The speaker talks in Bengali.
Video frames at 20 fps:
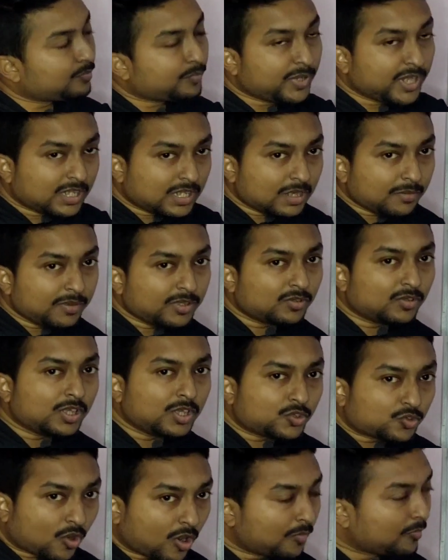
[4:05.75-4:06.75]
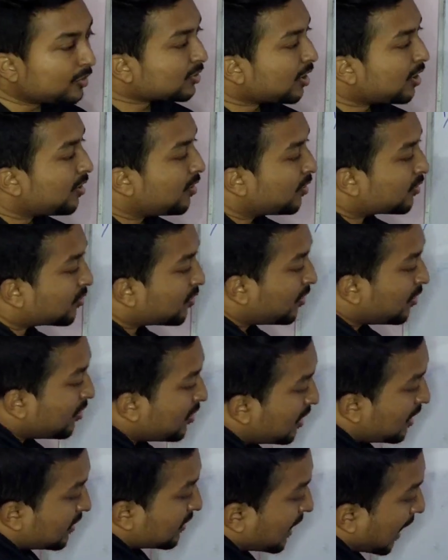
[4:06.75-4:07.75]
পৃথিবী যদি সমতল হতো
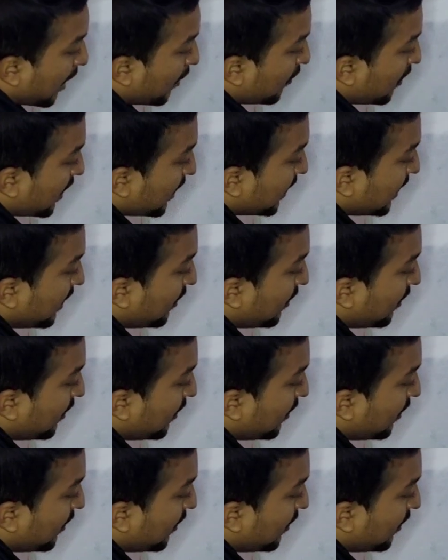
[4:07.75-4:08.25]
তাহলে